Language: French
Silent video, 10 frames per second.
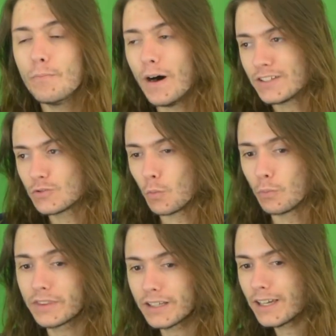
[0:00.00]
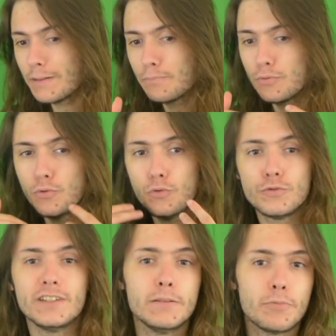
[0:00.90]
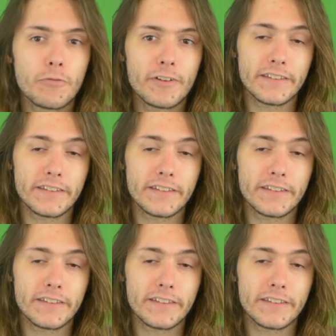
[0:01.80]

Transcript: bah, sont très peu utiles pour